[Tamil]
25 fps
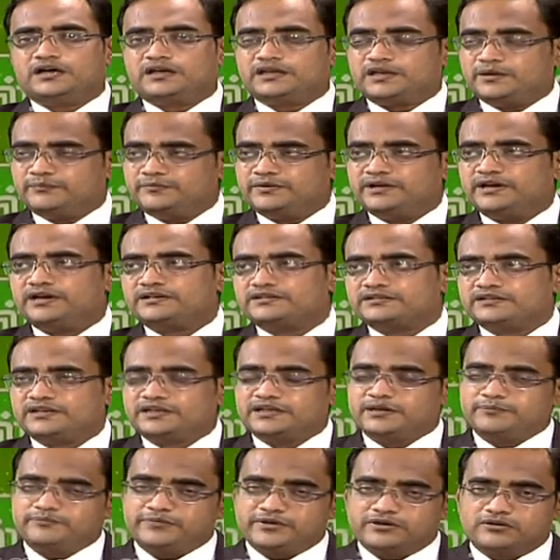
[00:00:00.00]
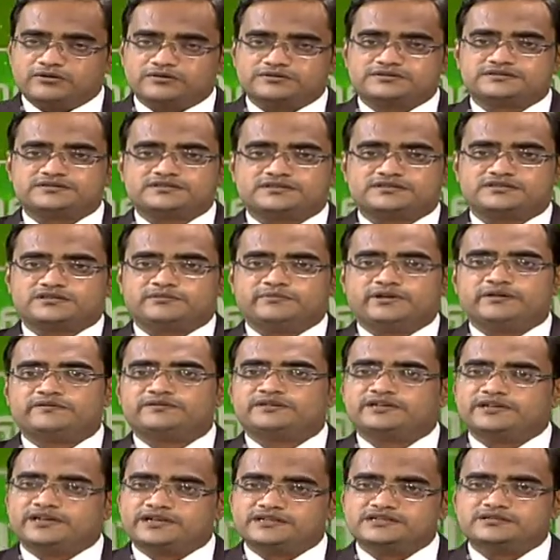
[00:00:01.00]
எம்பிஏ எடுத்துக்கிட்டிங்கன்னா எம்பிஏ லாஜிஸ்டிக்ஸ்க்குமே
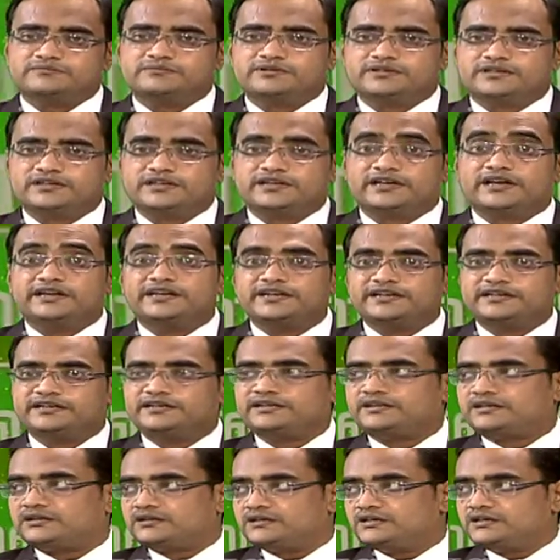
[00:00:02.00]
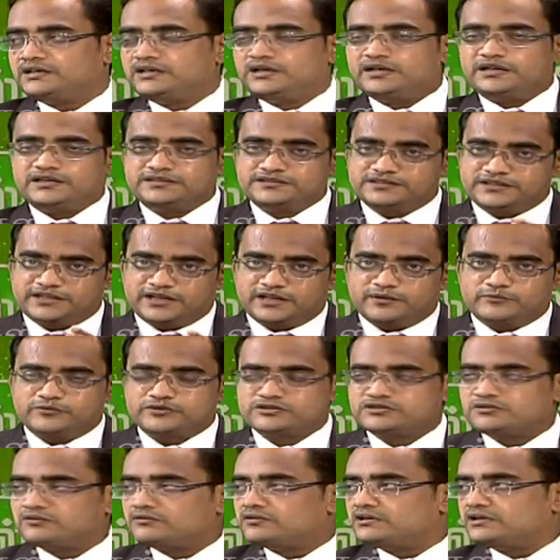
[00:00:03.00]
வந்து எலிஜிபிலிட்டி எனி டிகிரி இன்ஜினியரிங்
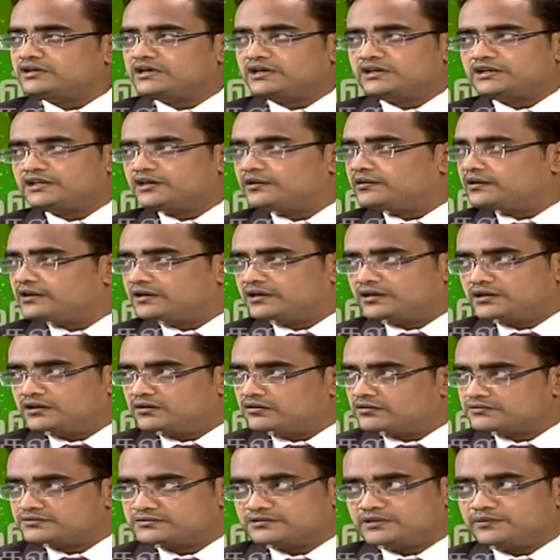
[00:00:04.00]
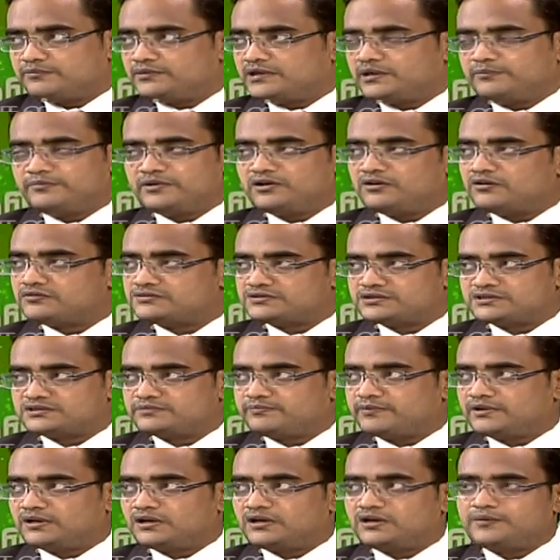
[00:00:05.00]
முடித்தவங்களும் எங்கள்கிட்ட எம்பிஏ eh, லாஜிஸ்டிக்ஸ்
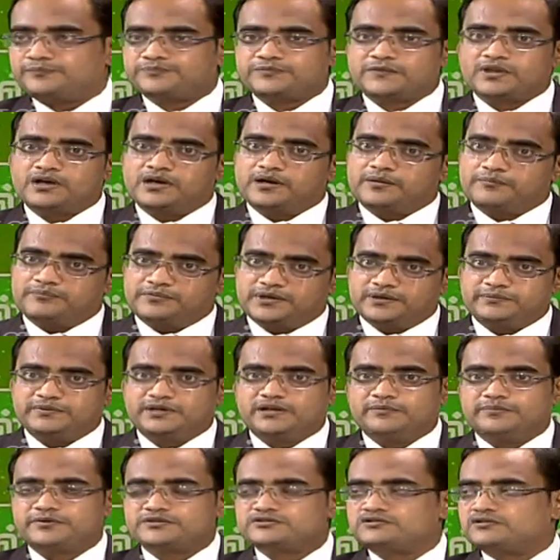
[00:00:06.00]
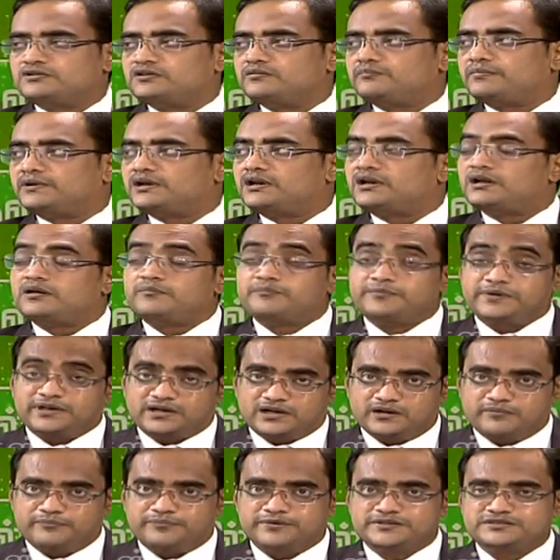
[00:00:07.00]
பண்ணலாம் பிபிஏ படித்தவங்களும் பண்ணலாம்
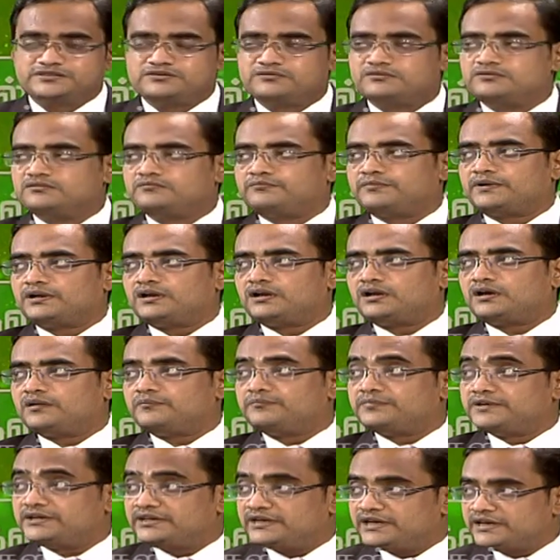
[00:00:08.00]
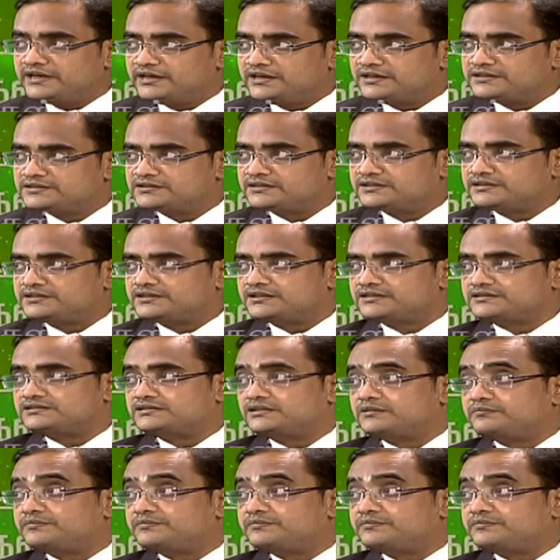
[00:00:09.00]
பிகாம் படித்தவங்களும் பண்ணலாம் பிஏ இங்கிலீஷ் லிட்ரேச்சர்